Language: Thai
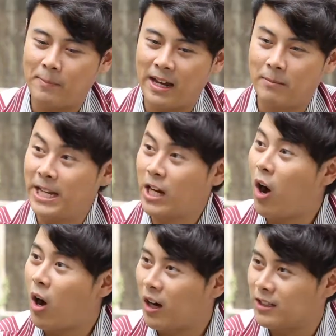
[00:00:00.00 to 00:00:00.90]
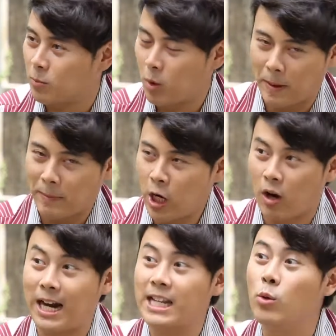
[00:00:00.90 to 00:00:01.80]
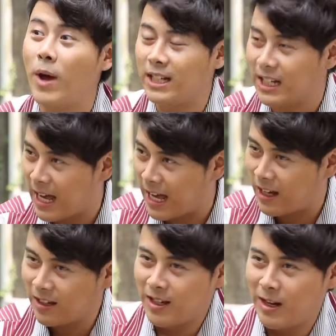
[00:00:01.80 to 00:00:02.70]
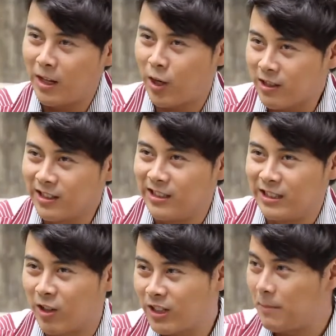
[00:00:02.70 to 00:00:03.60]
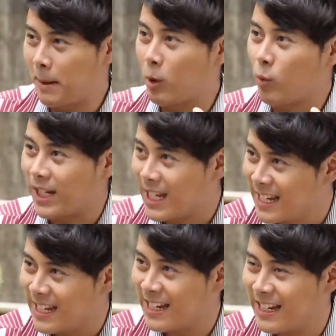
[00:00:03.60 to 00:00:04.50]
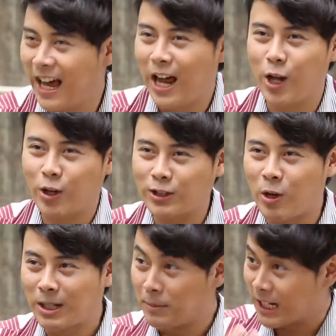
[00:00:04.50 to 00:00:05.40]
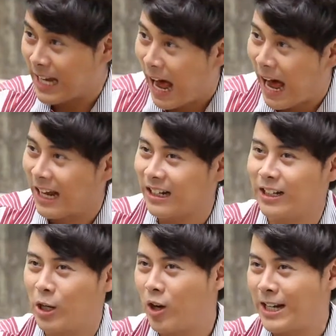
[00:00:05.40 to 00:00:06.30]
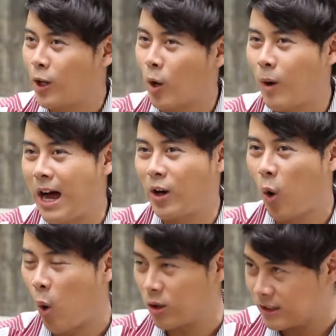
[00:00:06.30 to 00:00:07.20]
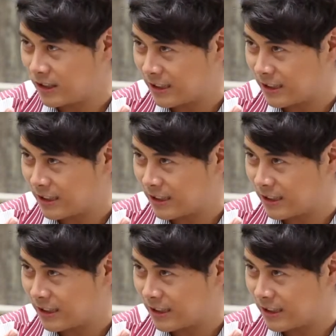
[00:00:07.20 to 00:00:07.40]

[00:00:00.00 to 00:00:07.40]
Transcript: เป็นพิธีกร สมมติเป็นพิธีกรงานอีเวนต์อย่างเงี้ยฮะ ก็คือต้องขึ้นไปบนเวที แล้วก็ต้องดำเนินงาน แล้วก็แน่นอนว่าคน